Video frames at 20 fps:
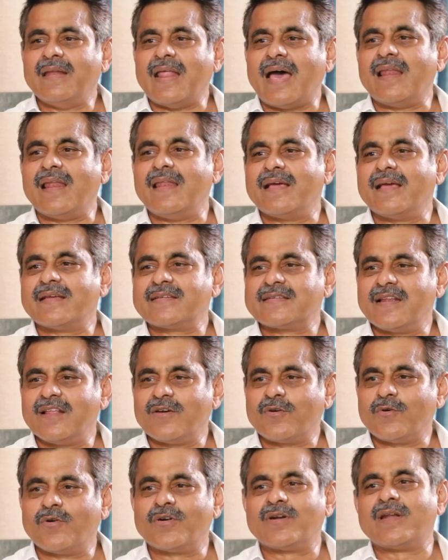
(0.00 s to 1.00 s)
నాలుగు లక్షల
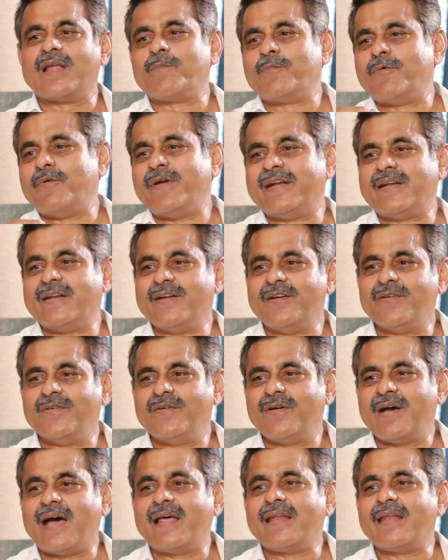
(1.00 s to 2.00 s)
కోట్లు అప్పు పెట్టిండు
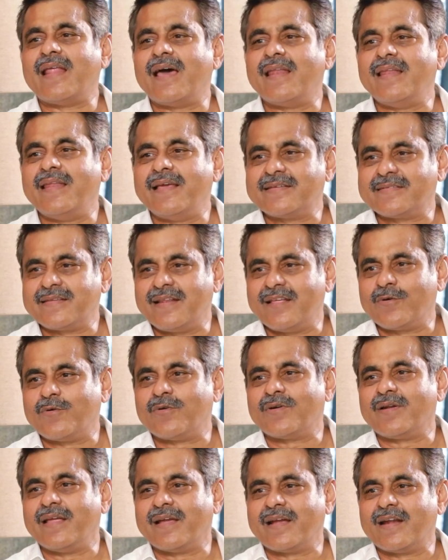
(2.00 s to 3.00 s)
ఆ నాలుగు లక్షల
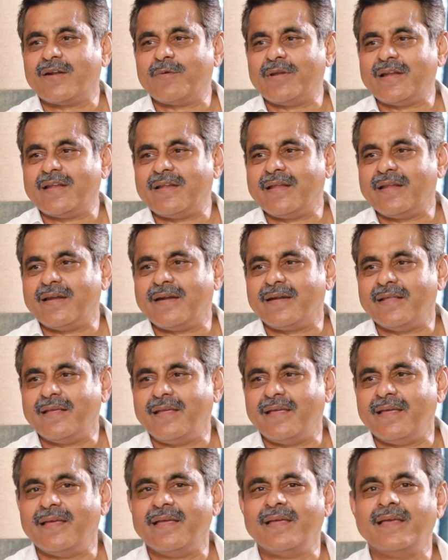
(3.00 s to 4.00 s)
కోట్లు ఎక్కడ పెట్టినట్టే